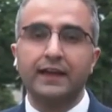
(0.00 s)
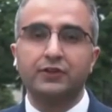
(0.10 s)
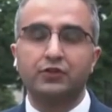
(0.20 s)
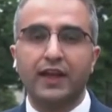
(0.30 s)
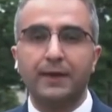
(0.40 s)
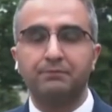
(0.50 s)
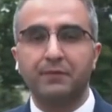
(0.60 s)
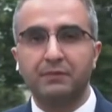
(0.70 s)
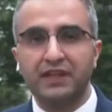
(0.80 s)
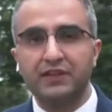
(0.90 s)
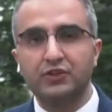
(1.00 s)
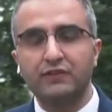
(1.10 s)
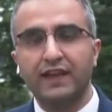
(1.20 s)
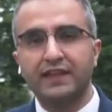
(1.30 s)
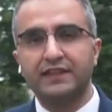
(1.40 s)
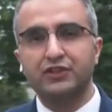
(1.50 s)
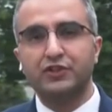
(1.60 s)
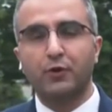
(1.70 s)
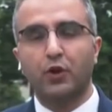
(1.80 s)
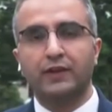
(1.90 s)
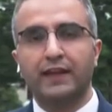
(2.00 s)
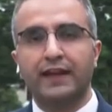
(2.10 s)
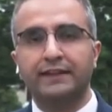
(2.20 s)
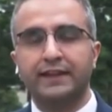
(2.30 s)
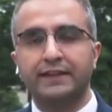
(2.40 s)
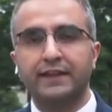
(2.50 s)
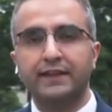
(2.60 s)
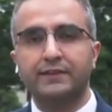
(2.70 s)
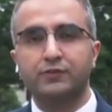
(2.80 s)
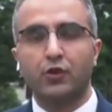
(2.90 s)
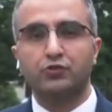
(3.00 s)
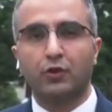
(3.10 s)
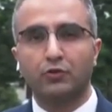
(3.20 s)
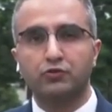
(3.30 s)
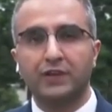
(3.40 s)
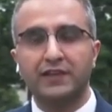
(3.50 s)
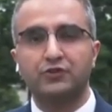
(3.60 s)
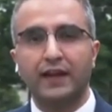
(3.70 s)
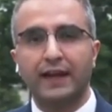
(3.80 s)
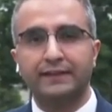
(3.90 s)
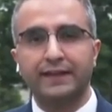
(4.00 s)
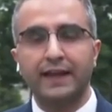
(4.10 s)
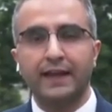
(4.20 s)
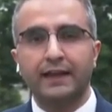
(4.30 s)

İşte birinci ve ikinci bölgelerde Bölgedeki söz konusu ilçelerde